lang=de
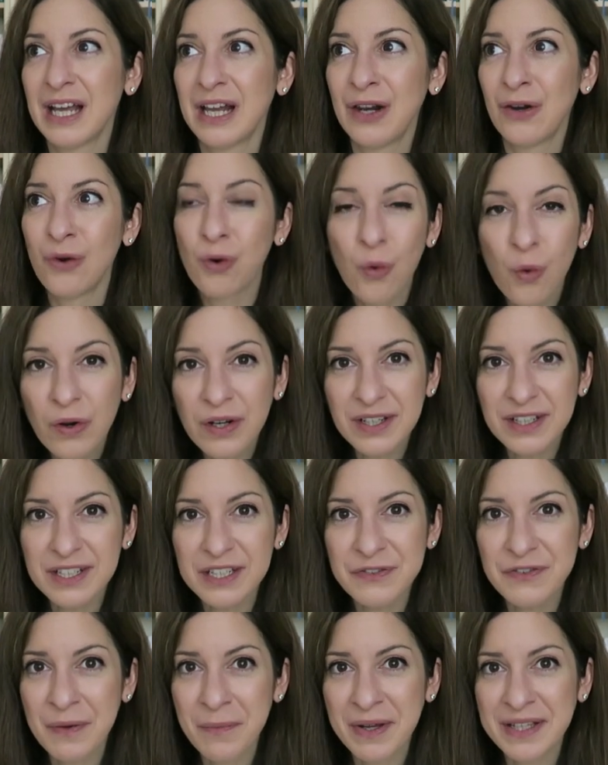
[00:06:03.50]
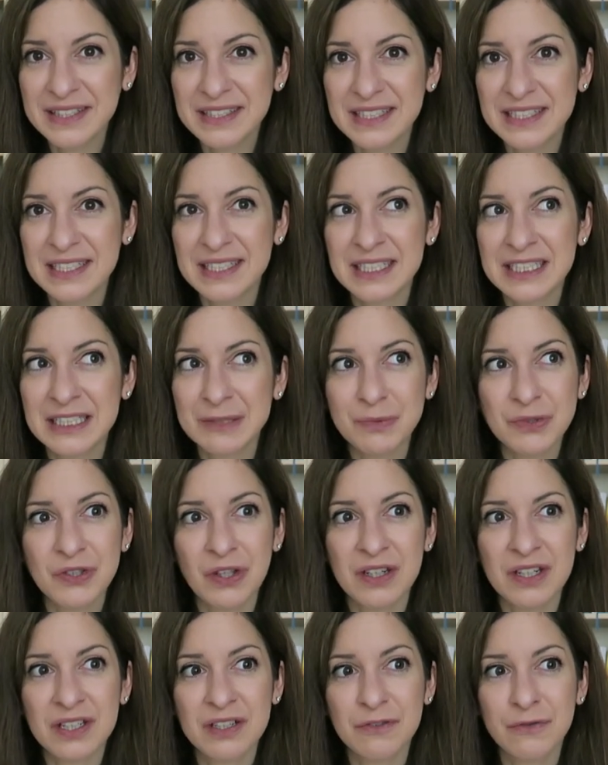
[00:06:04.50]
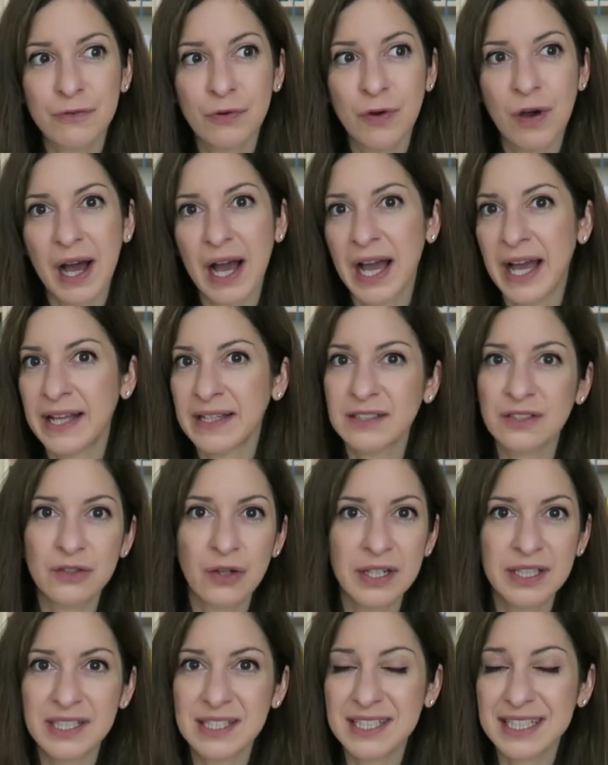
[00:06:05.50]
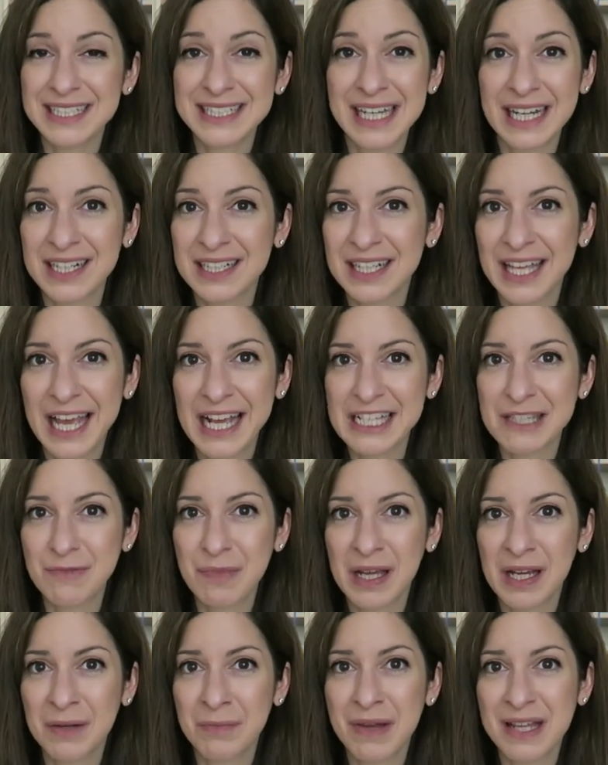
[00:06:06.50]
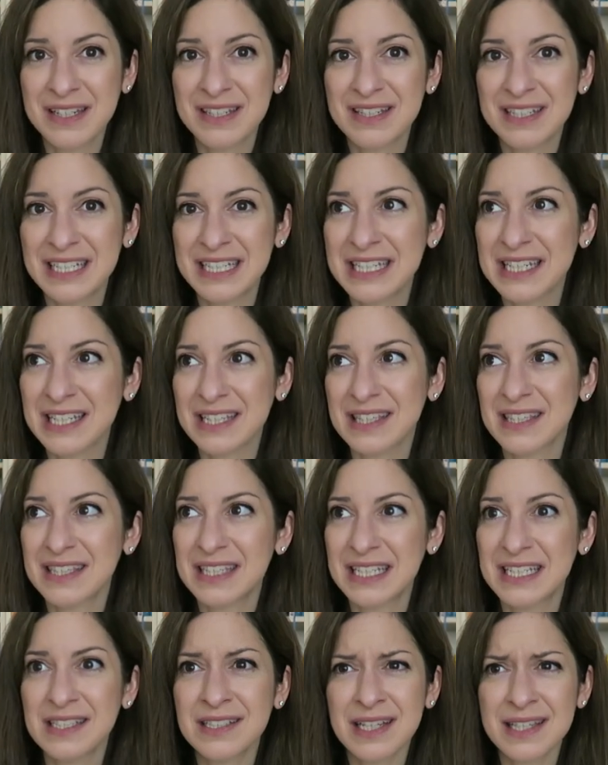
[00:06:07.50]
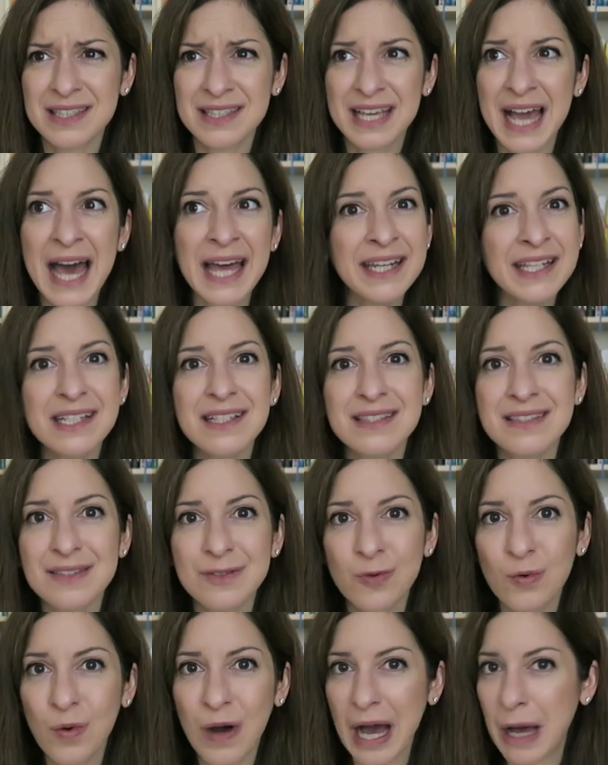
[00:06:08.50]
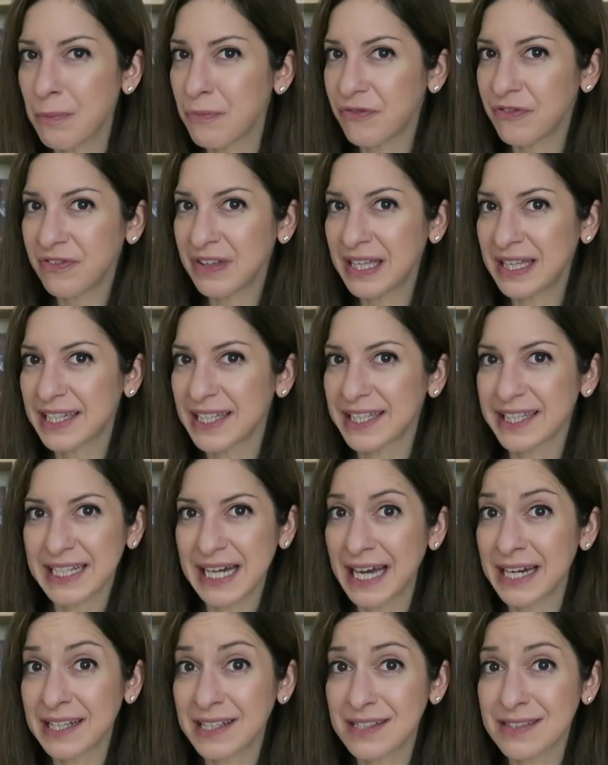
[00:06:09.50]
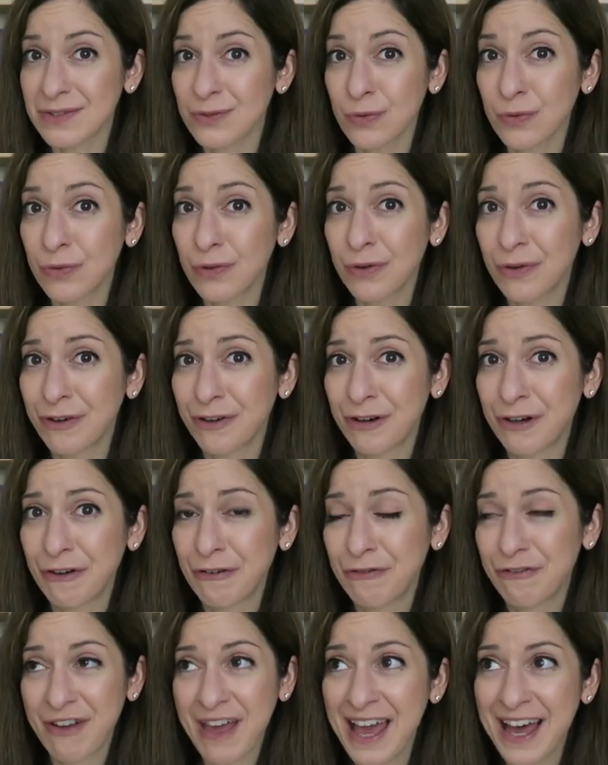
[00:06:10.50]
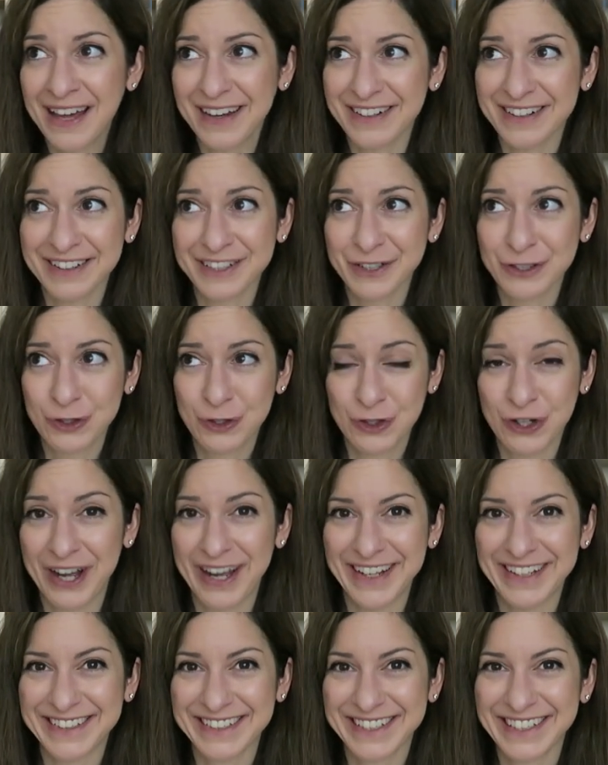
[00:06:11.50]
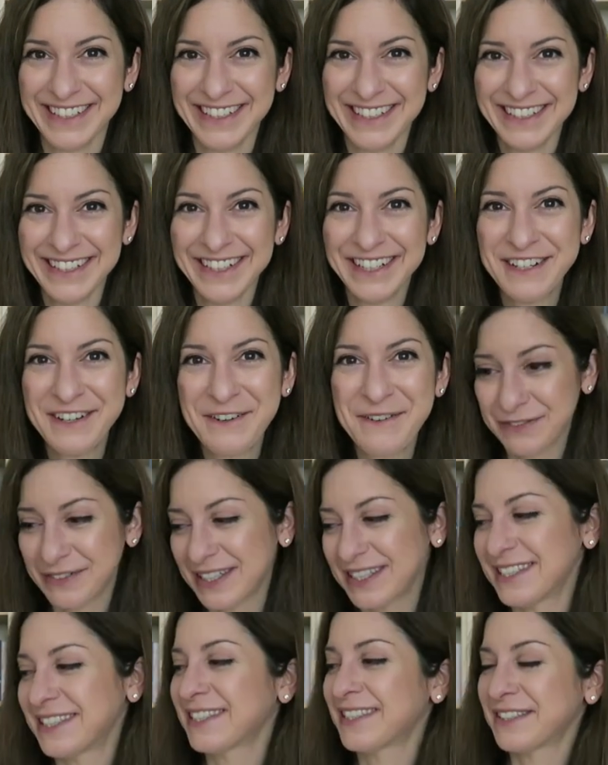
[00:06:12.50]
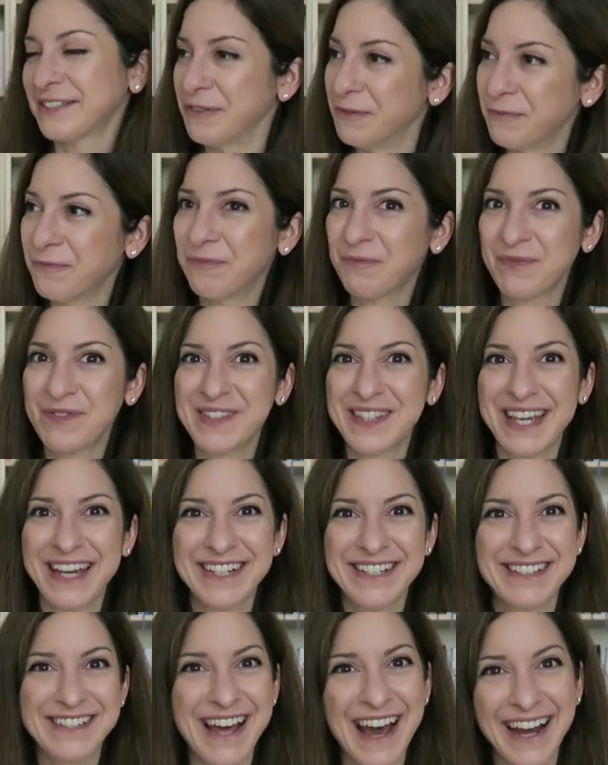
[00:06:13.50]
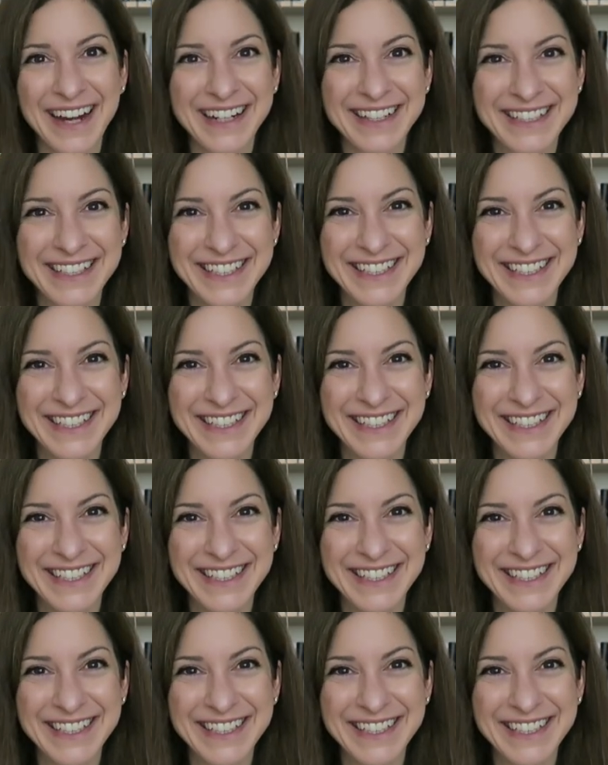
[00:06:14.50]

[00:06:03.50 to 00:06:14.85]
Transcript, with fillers: lohnend, wenn man sich insbesondere für ein solches Gedankenexperiment interessiert, das gar nicht so abwegig, gar nicht so fern scheint. Ich fand es sehr stark.